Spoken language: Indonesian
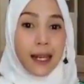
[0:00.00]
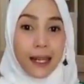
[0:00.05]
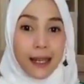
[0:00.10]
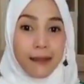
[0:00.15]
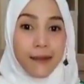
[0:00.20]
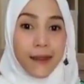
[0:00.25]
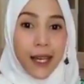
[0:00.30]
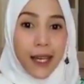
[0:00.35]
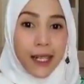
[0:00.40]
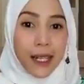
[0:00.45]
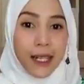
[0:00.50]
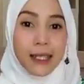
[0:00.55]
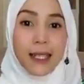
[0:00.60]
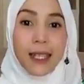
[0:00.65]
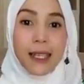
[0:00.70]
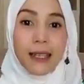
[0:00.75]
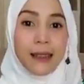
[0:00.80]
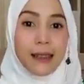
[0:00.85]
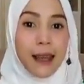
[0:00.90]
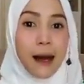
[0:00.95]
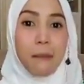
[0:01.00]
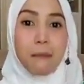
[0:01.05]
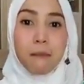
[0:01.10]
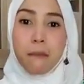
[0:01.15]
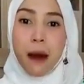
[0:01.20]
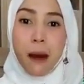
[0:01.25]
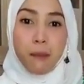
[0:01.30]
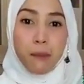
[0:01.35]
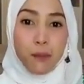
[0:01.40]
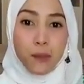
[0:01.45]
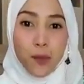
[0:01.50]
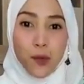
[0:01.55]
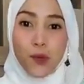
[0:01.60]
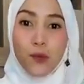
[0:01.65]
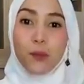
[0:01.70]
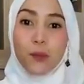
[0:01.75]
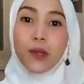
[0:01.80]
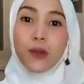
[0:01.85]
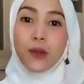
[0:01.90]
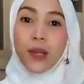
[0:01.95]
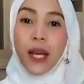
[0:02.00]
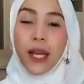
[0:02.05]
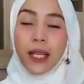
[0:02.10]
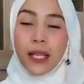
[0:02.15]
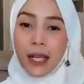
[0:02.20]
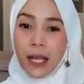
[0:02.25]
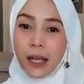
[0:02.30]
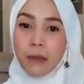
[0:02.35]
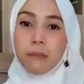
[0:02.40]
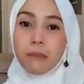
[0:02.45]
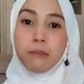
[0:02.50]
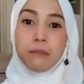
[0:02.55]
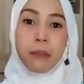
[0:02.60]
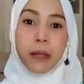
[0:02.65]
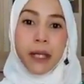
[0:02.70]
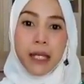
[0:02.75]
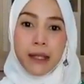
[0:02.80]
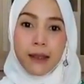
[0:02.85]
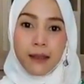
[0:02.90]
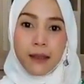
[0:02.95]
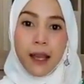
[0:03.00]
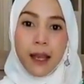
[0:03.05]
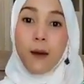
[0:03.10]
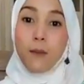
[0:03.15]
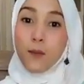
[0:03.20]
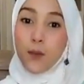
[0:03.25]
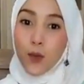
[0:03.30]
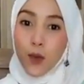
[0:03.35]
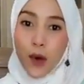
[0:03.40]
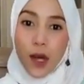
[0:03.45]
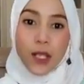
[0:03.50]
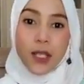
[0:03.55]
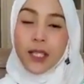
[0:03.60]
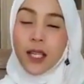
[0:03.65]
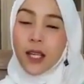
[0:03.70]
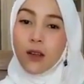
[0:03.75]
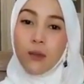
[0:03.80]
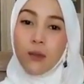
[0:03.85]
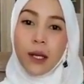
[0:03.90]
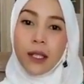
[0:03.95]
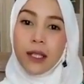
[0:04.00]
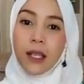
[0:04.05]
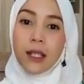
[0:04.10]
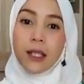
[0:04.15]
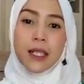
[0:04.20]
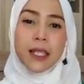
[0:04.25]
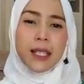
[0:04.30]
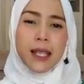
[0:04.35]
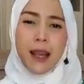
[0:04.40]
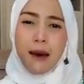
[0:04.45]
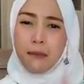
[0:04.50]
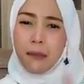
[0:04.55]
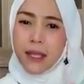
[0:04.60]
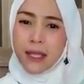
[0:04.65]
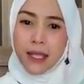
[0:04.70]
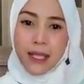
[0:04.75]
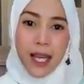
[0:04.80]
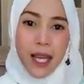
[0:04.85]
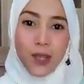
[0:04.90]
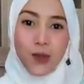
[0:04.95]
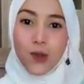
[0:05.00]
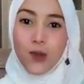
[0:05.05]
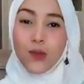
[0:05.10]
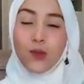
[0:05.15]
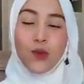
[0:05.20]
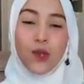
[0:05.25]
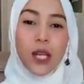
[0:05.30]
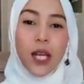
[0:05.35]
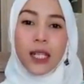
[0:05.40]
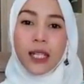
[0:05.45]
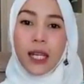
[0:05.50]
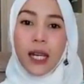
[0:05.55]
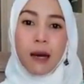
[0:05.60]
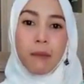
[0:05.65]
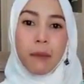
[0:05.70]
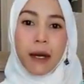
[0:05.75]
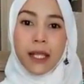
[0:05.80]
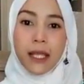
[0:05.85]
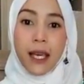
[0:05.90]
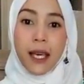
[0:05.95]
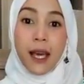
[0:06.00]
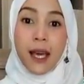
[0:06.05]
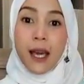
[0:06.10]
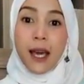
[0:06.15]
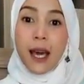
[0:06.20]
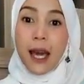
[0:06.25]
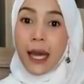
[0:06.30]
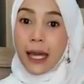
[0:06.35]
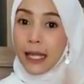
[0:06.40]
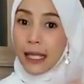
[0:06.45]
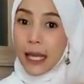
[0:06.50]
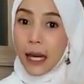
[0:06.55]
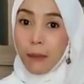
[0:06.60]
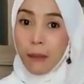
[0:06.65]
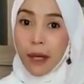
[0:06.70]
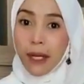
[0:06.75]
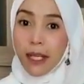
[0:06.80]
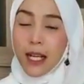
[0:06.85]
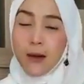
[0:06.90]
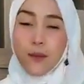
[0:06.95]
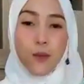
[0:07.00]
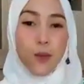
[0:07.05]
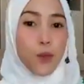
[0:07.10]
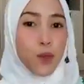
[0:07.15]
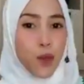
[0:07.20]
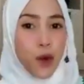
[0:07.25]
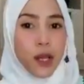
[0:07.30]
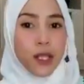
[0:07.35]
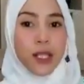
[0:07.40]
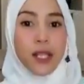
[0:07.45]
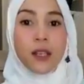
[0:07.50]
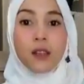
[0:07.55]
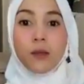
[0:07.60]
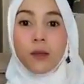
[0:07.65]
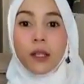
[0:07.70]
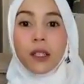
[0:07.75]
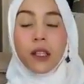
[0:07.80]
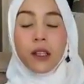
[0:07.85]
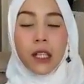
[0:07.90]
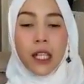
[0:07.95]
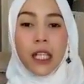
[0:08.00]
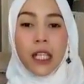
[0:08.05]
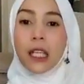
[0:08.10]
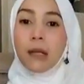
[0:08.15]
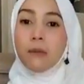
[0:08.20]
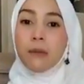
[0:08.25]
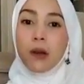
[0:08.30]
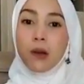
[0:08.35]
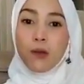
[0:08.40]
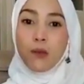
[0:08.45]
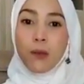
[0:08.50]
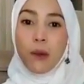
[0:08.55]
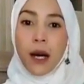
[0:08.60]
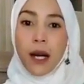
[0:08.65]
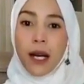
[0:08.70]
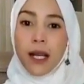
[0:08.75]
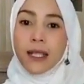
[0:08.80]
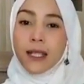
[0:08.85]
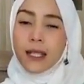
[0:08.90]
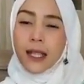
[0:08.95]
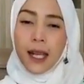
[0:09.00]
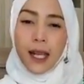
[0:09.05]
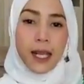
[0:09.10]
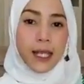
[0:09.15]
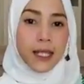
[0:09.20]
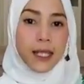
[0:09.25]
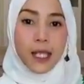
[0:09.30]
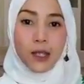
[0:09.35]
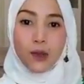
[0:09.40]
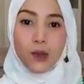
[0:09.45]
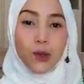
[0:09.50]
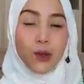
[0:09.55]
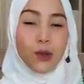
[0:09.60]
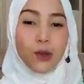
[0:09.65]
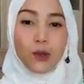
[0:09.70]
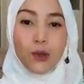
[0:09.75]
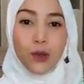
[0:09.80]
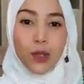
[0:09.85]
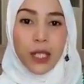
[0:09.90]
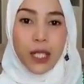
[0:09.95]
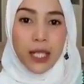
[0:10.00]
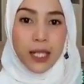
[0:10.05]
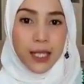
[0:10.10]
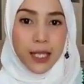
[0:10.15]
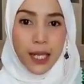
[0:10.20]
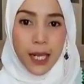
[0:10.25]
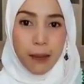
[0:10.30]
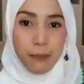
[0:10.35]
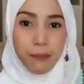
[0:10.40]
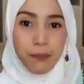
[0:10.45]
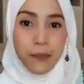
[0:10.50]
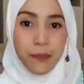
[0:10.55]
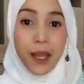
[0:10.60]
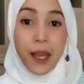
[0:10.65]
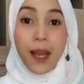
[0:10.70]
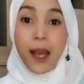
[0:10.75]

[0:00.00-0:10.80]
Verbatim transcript: lantaran kita mampu menunaikan perintah puasa Ramadan selama satu bulan lamanya yang mana puasa Ramadan ini merupakan salah satu rukun Islam